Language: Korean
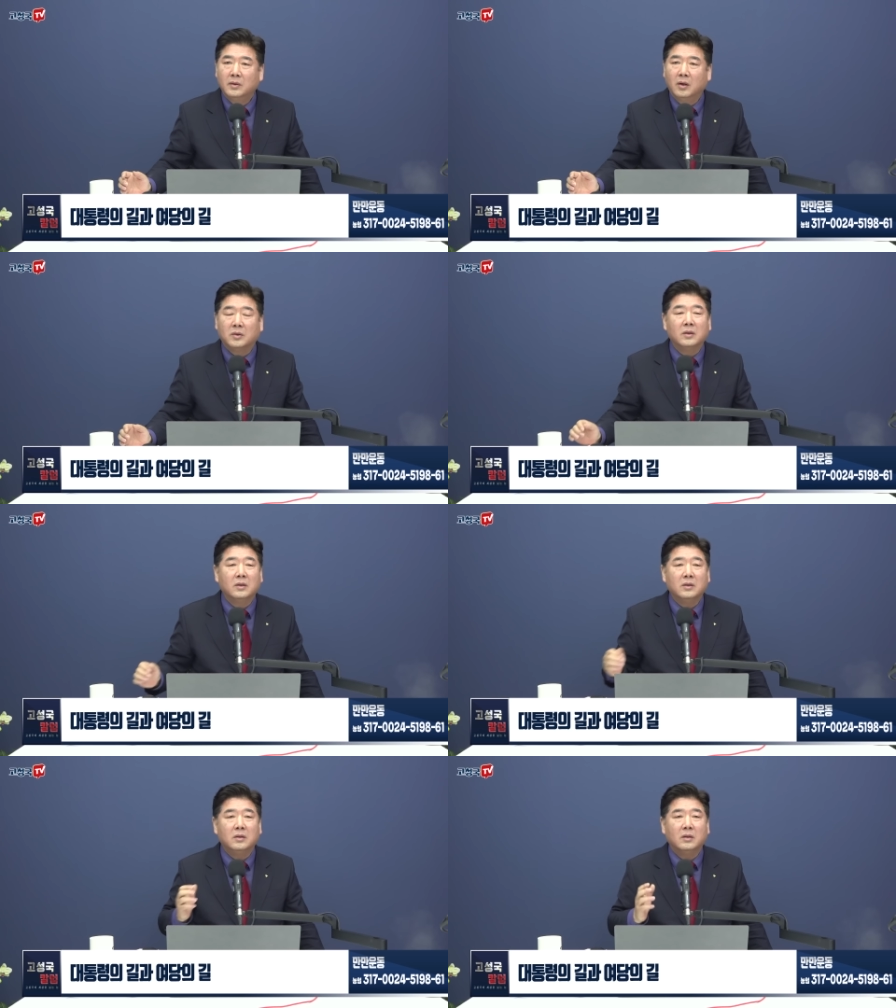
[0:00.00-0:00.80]
어떤
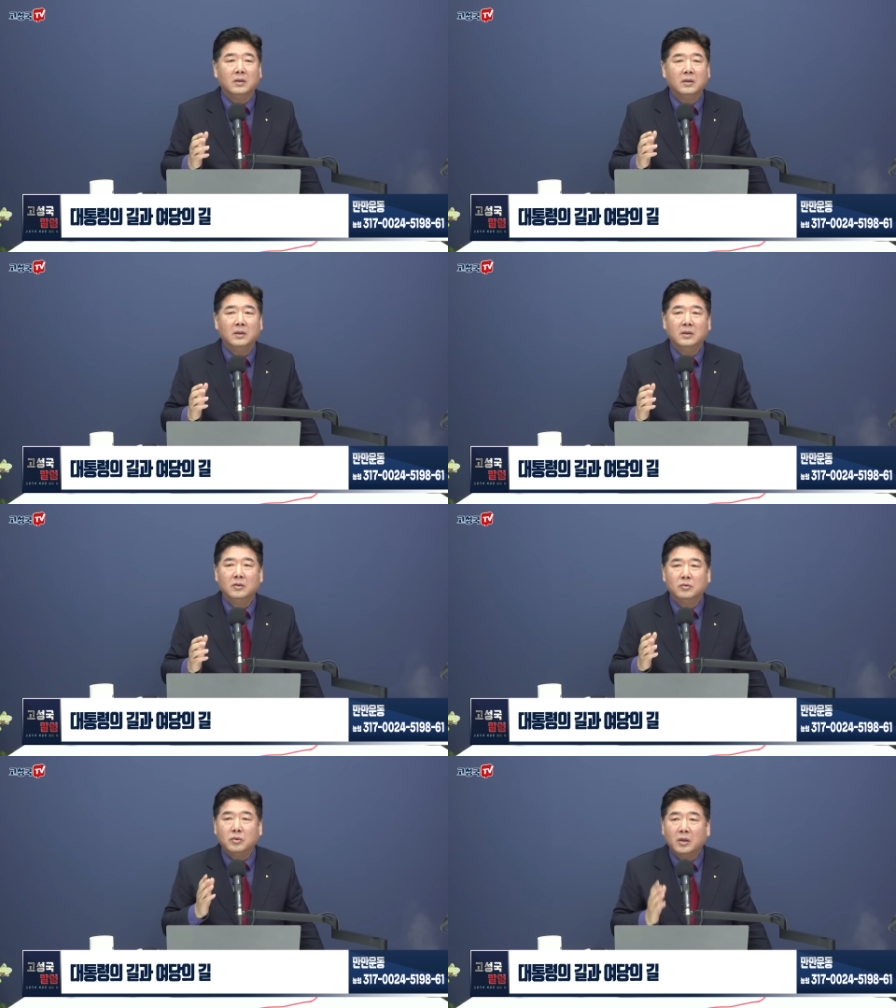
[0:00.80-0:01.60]
것이 더
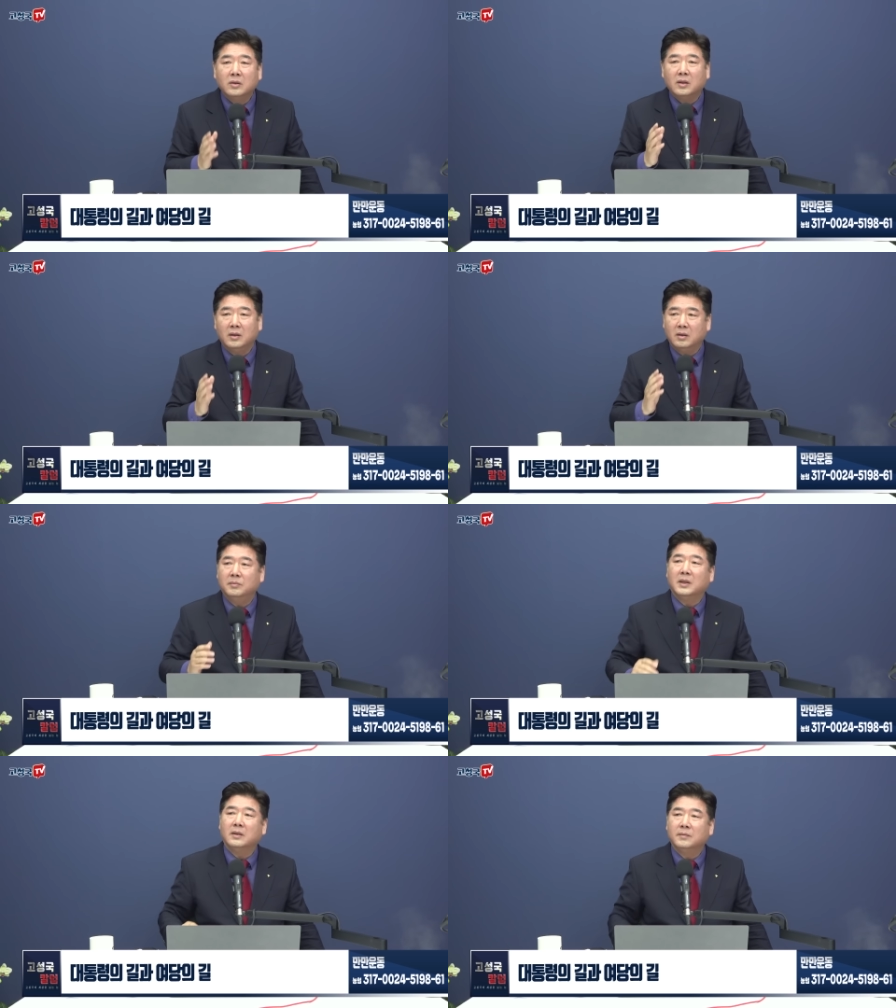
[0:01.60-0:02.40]
우선적인
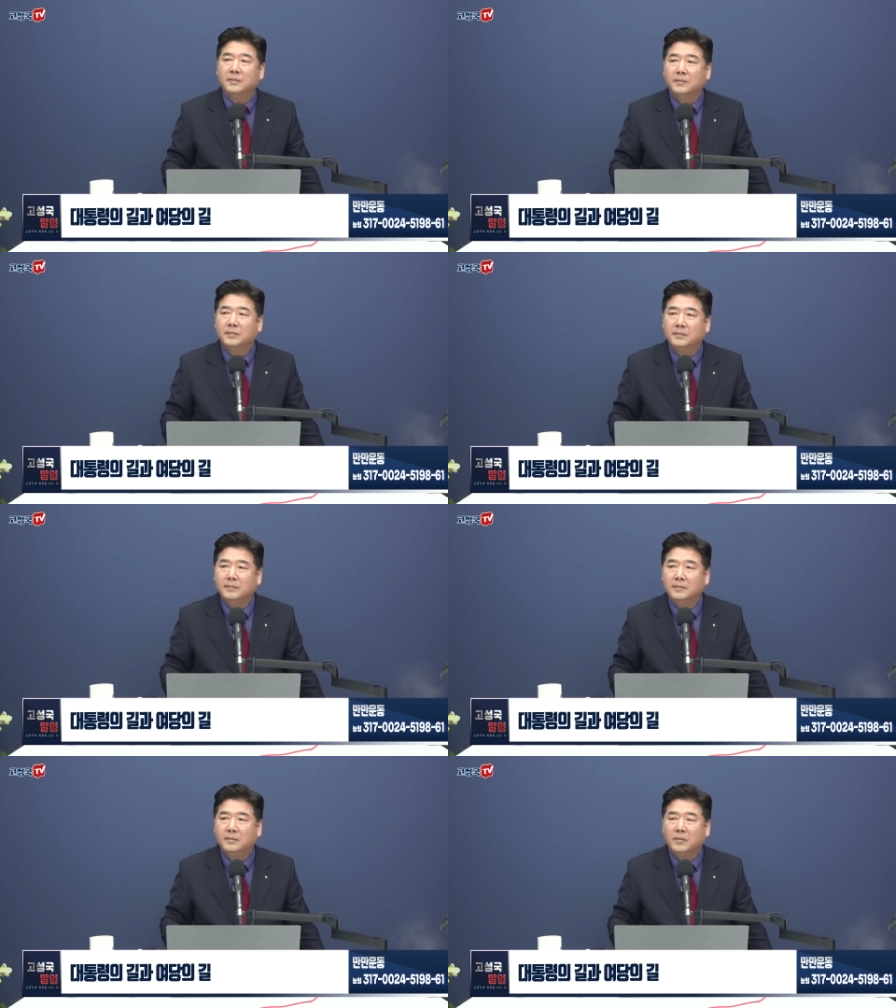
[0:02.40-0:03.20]
겁니까?
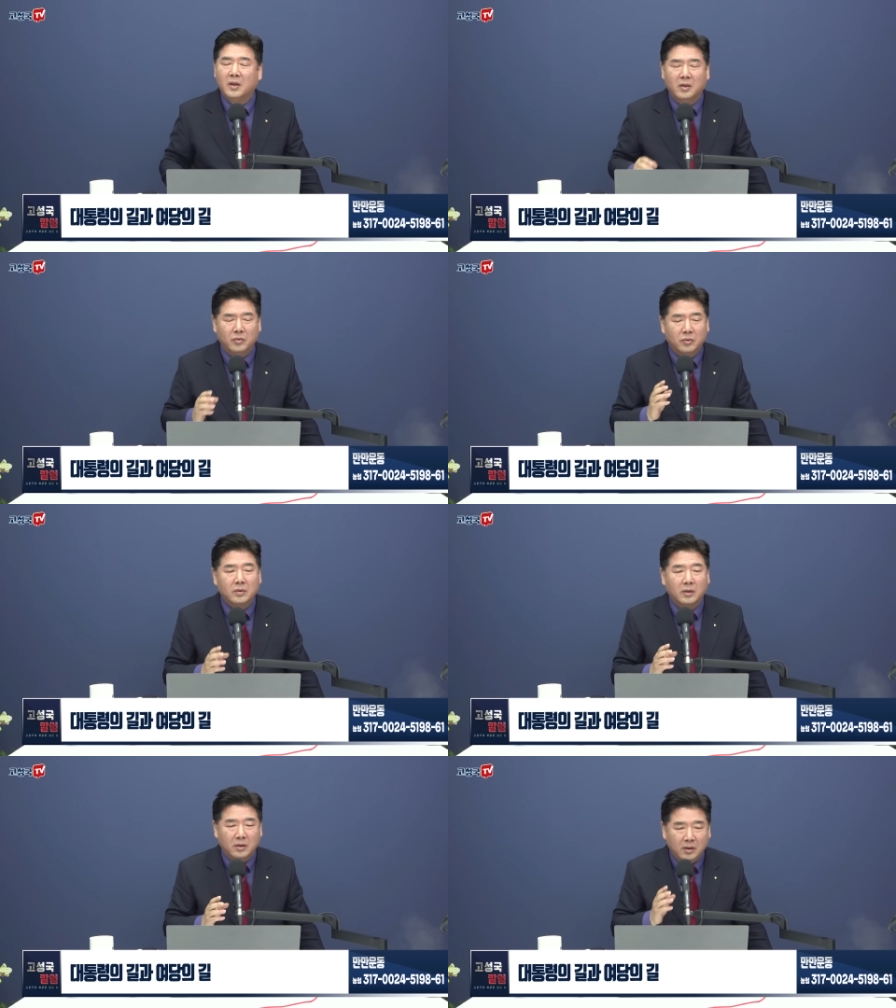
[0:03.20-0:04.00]

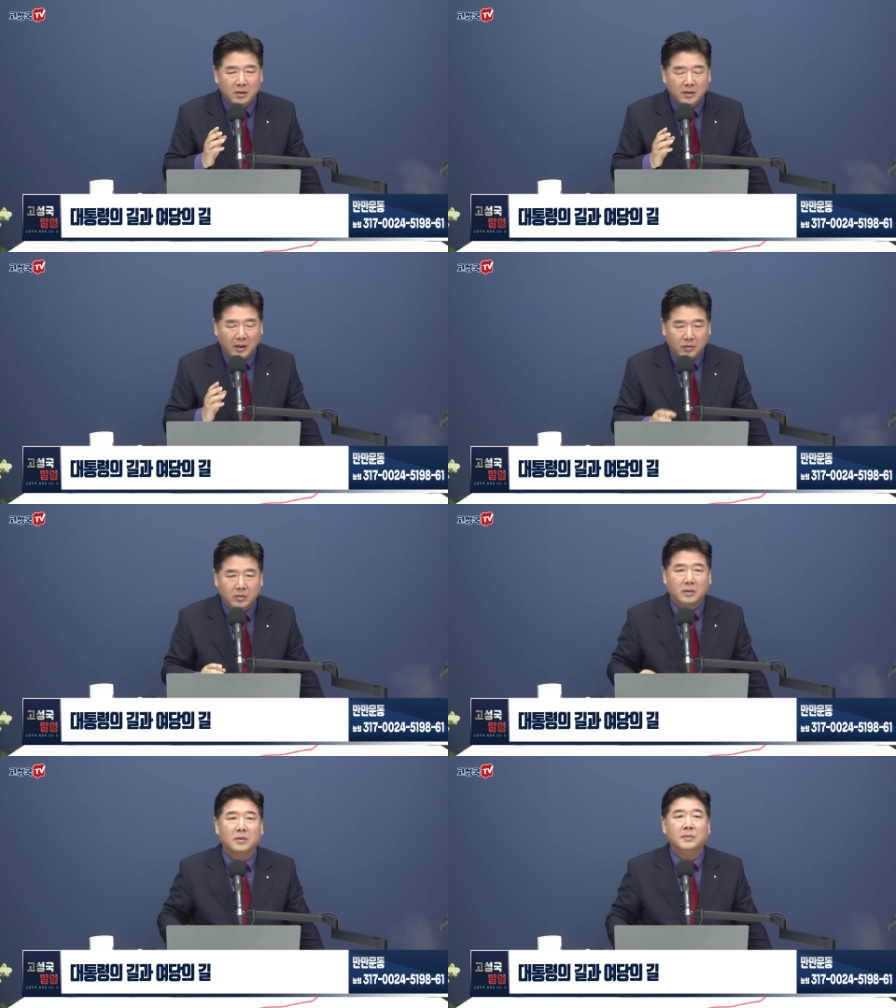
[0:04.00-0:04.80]
윤석열
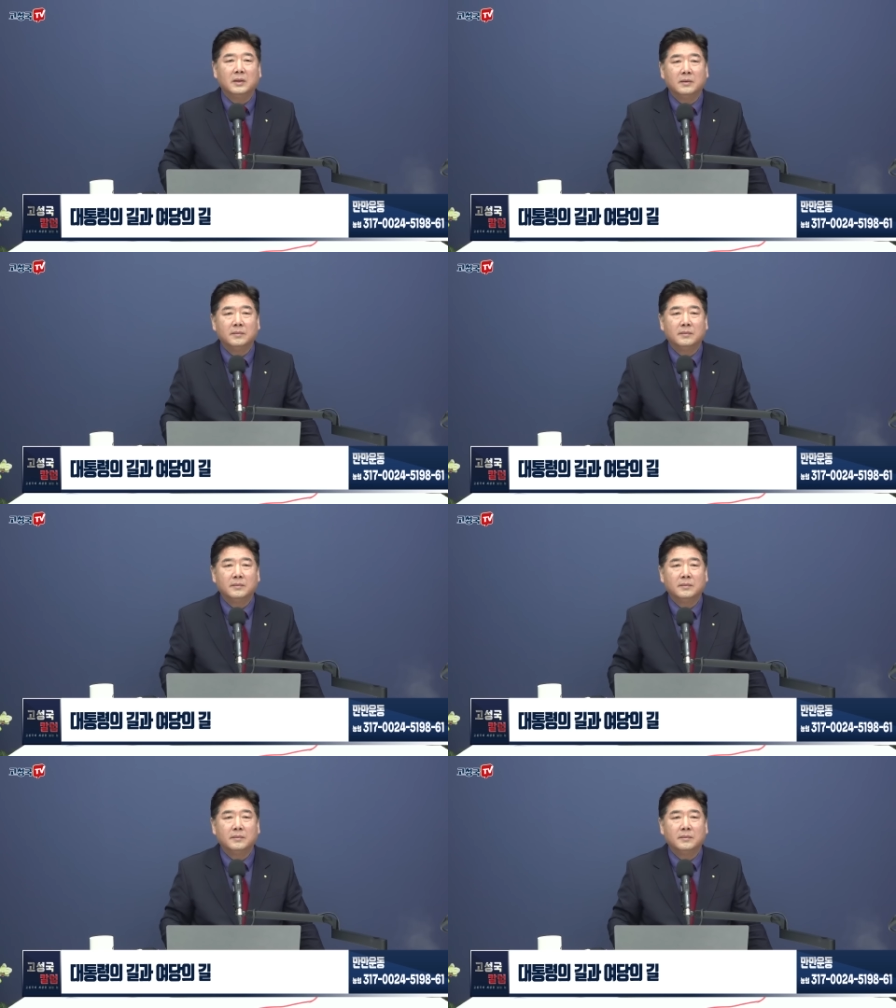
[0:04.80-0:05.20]
대통령입니다.